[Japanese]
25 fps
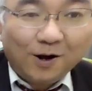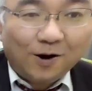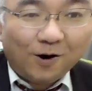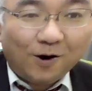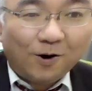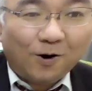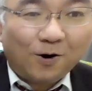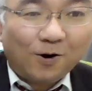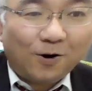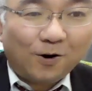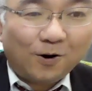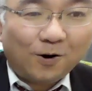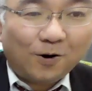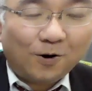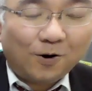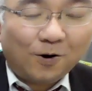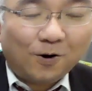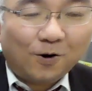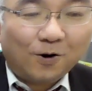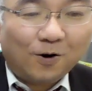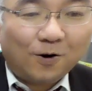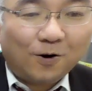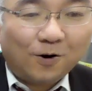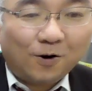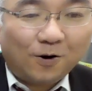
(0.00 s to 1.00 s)

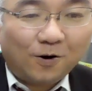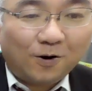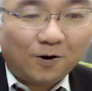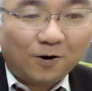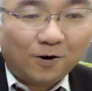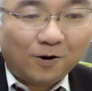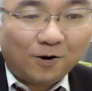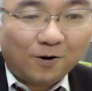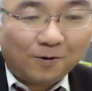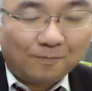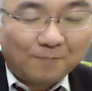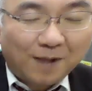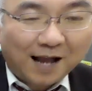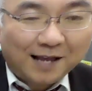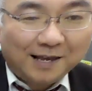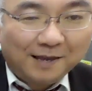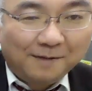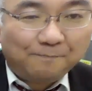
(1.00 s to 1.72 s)
おまあ、